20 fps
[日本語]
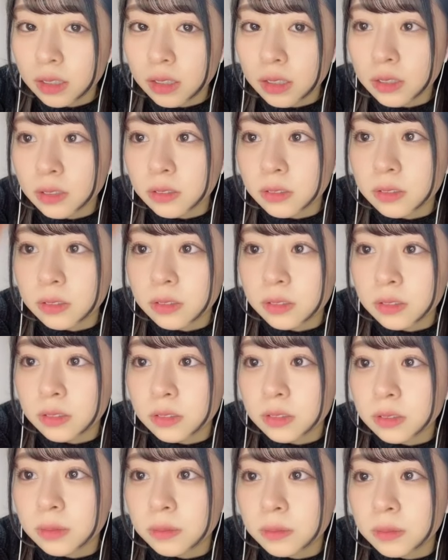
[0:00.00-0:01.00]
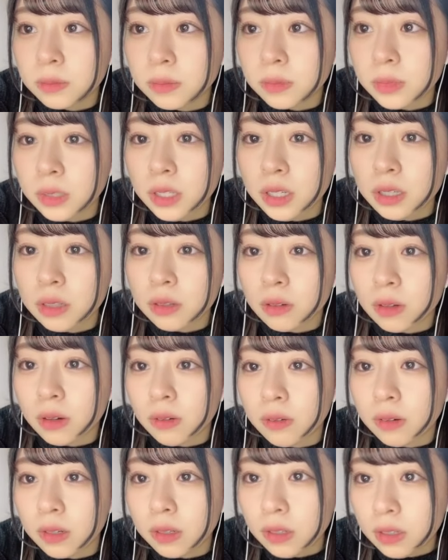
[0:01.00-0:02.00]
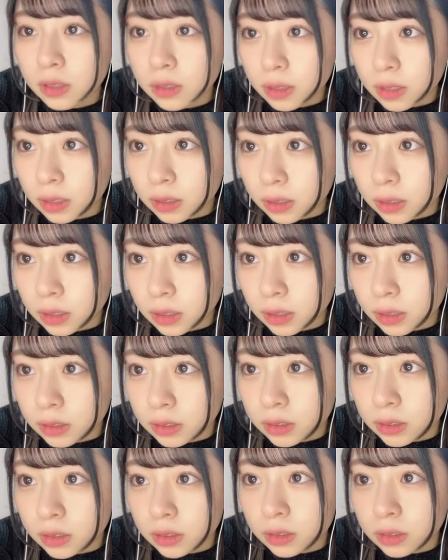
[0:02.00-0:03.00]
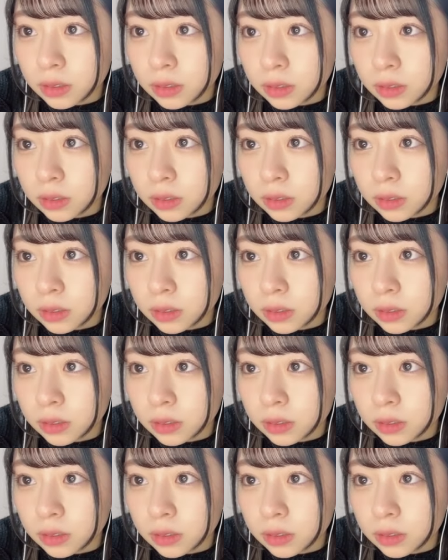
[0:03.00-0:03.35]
いやいいのか悪いのかって感じなんです